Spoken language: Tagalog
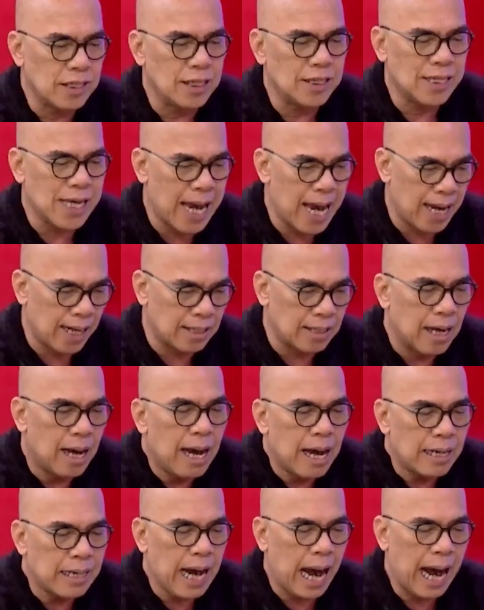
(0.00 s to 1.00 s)
to 10.
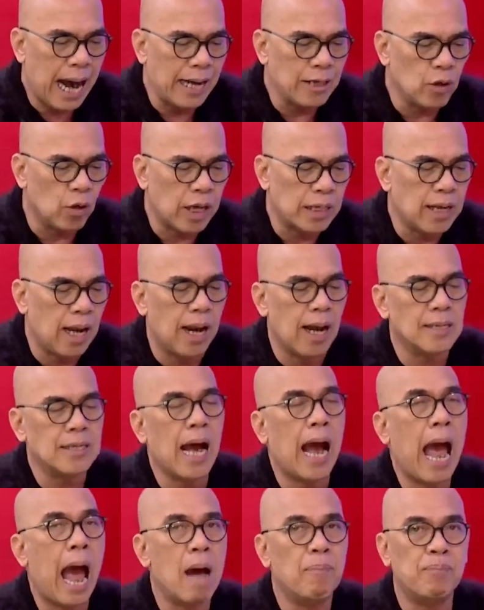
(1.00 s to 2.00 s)
Gaano kadalas ang
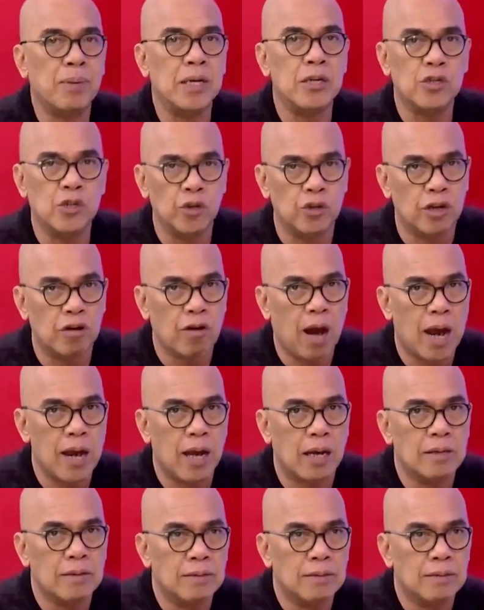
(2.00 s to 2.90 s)
happiness niyo ni Ryan?